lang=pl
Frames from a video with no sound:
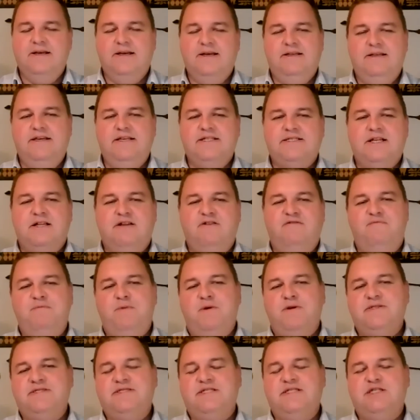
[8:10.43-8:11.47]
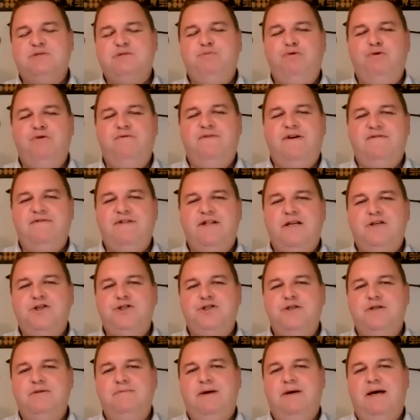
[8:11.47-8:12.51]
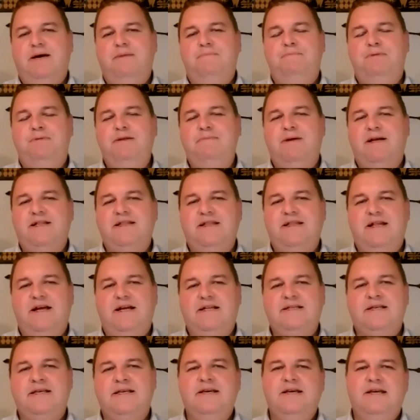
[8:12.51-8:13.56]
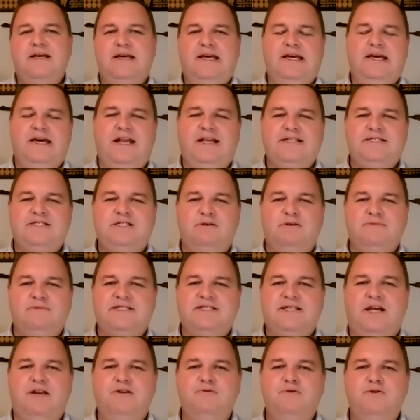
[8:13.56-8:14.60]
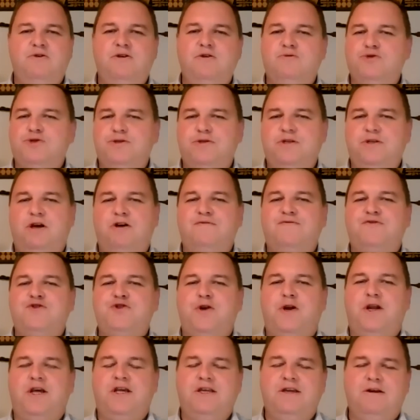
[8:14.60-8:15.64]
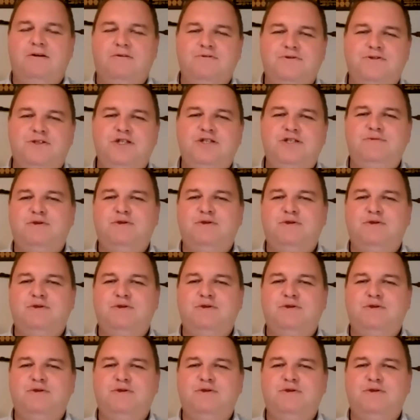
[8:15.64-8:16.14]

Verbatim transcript: Niestety w Polsce spór wewnętrzny ma prymat nad racją stanu i już nie od wczoraj, nie od dziś.